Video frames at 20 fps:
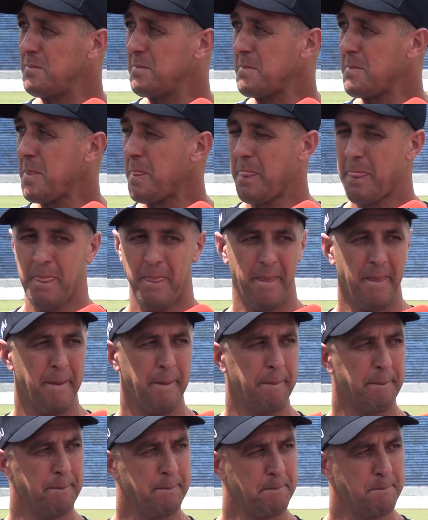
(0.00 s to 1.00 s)
Surpreendeu
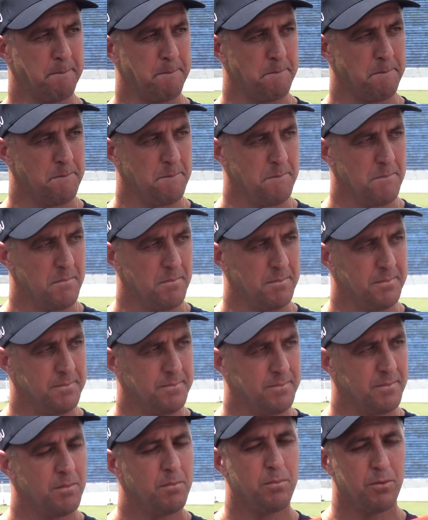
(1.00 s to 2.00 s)
positivamente o elenco do
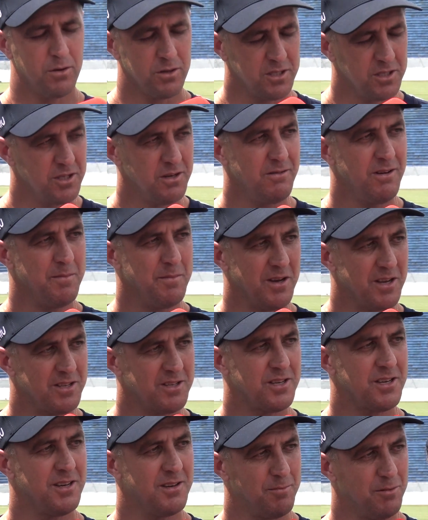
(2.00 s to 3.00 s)
Londrina?
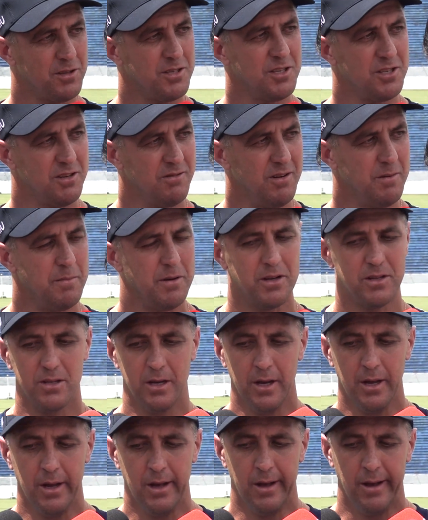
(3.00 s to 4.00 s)
Positivamente,
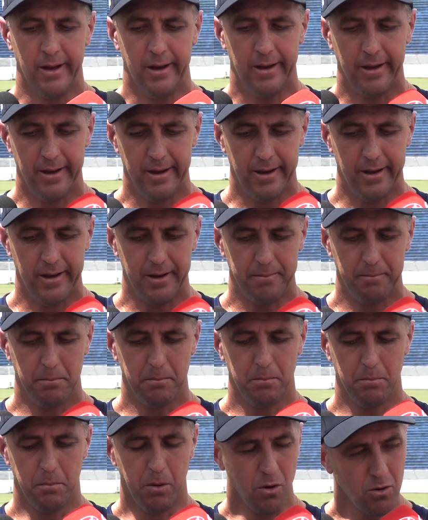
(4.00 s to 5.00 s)
positivamente. É,
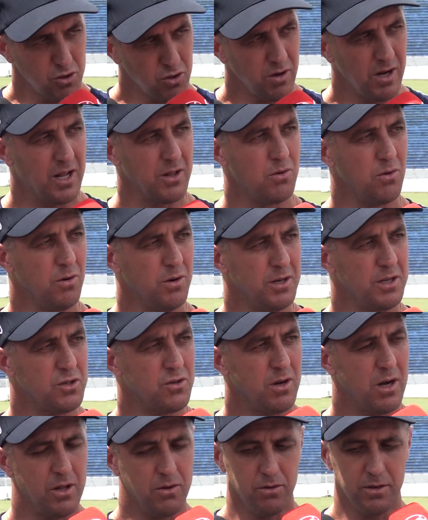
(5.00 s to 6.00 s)
bons
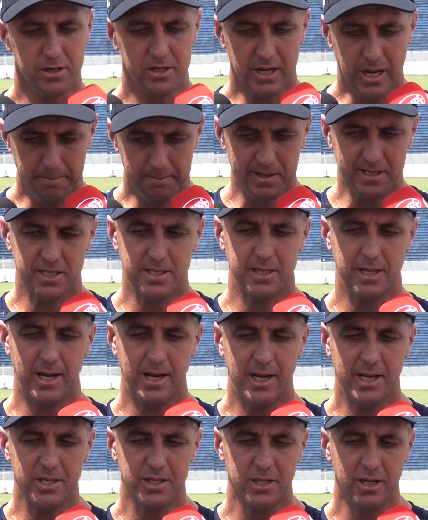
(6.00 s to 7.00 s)
jogadores, jogadores de
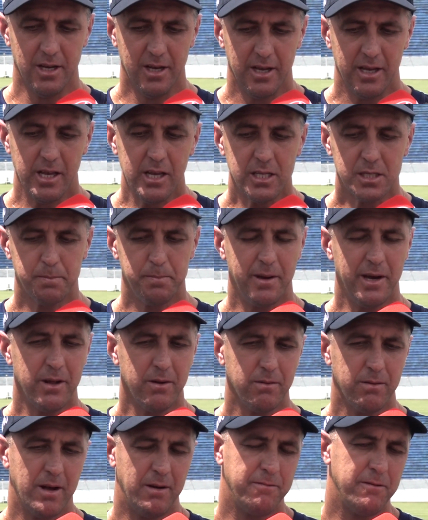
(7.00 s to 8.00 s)
capacidade e
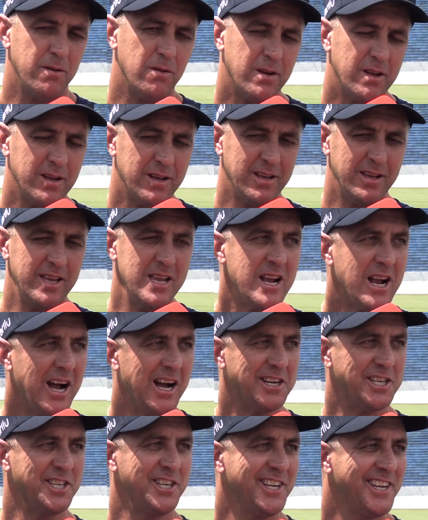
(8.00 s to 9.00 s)
espero, Rafael, que
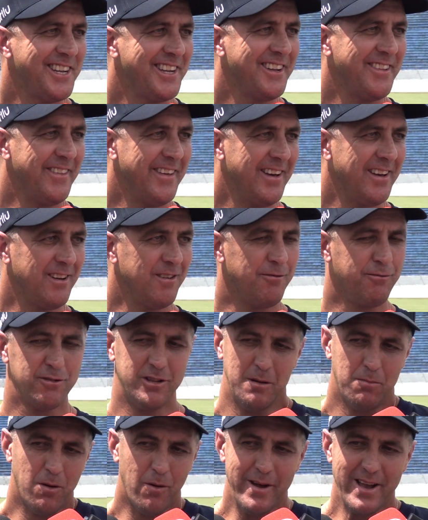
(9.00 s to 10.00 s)
encaixe. Né? O
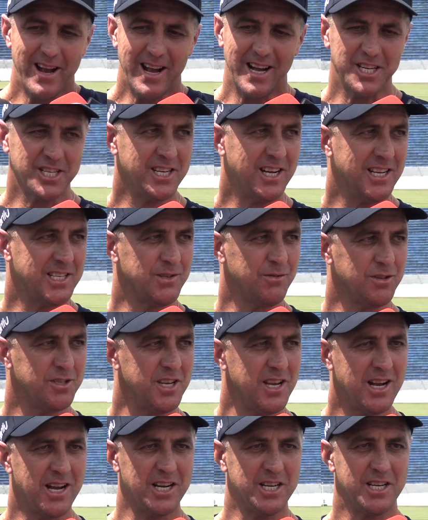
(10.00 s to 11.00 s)
futebol é encaixar. Se
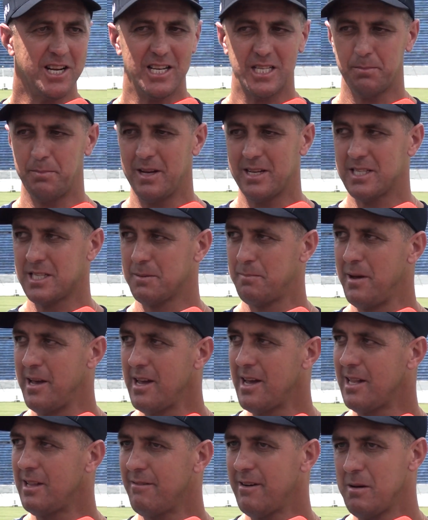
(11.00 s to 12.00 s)
você encaixar as peças
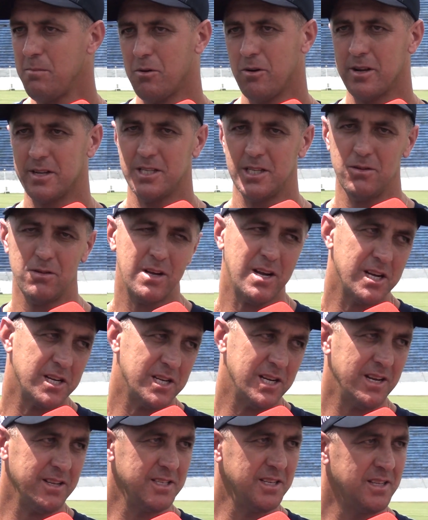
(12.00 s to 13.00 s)
bem, ela vai embora. Se não
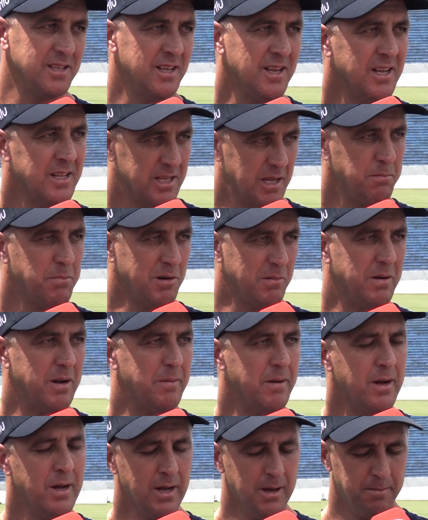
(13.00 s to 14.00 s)
encaixar, você tem
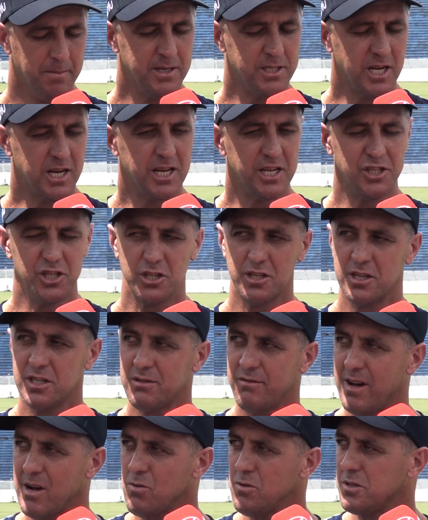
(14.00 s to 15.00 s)
problema. Mas acredito que
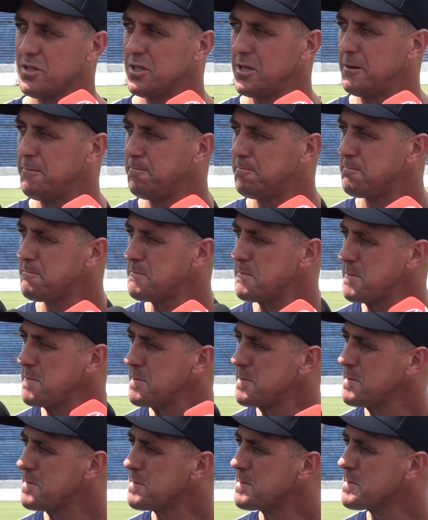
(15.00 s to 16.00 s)
isso vai acontecer.
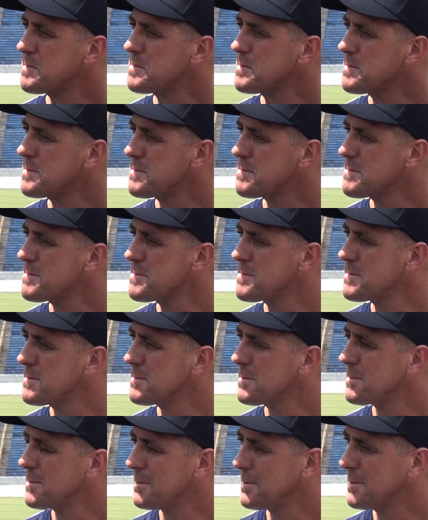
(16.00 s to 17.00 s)
O Christian falou
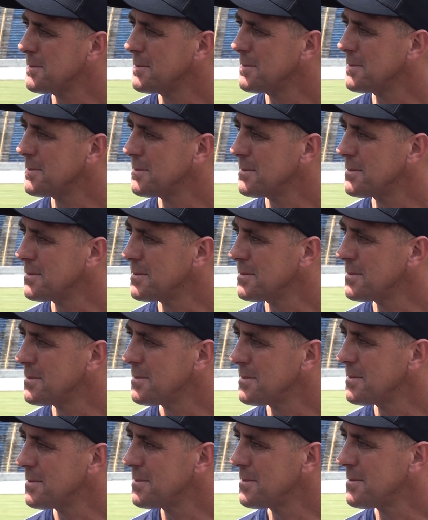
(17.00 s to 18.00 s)
que treinou cinco
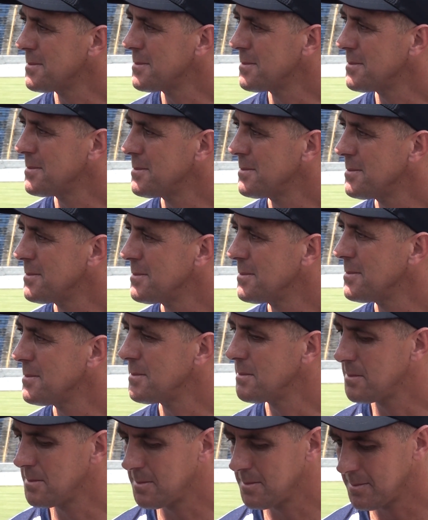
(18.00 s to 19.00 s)
esquemas de jogo
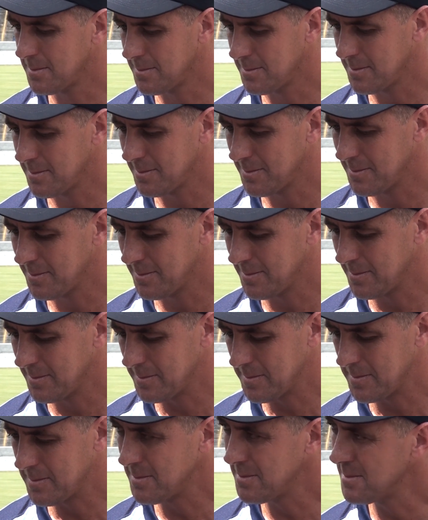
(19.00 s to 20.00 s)
é,
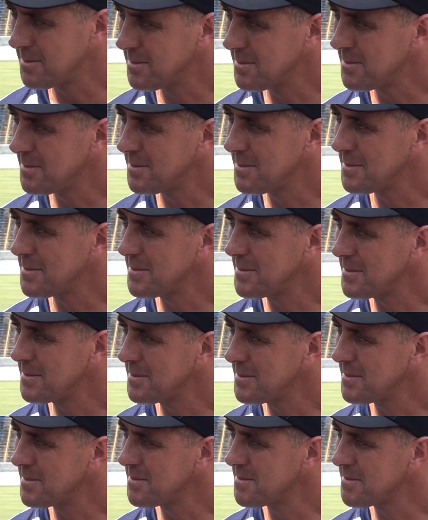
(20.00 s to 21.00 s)
diferentes
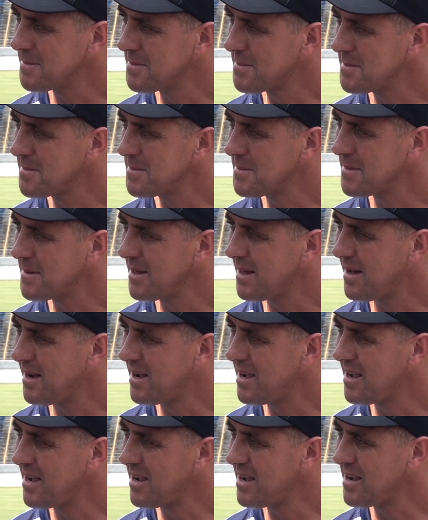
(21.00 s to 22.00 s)
é,
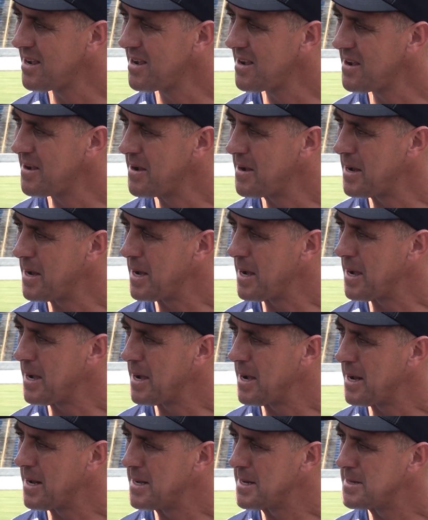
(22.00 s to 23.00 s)
e
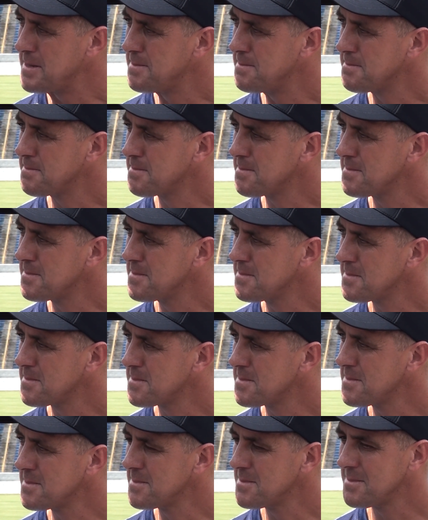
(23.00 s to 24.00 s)
diz que pode variar assim,
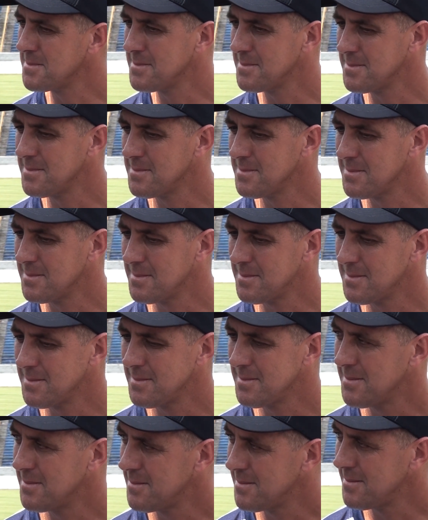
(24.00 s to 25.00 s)
durante a partida. Né?
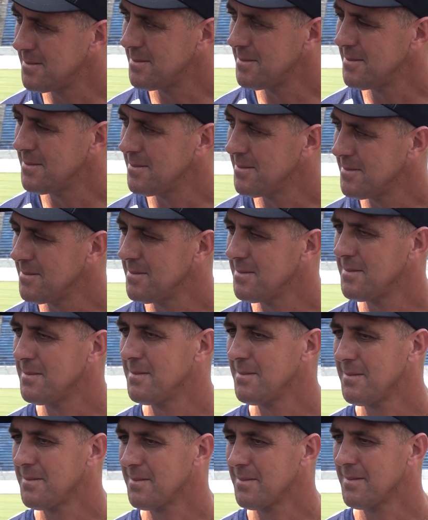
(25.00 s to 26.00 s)
Como é que
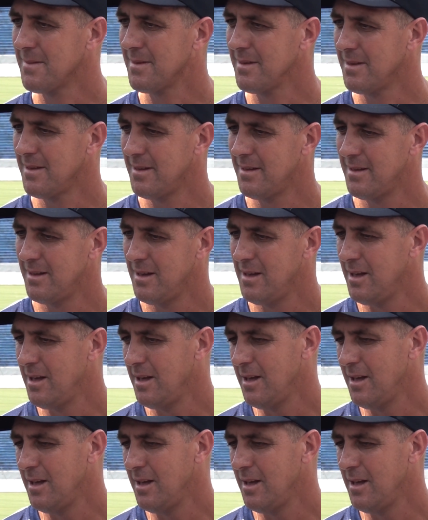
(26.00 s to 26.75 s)
você vê isso?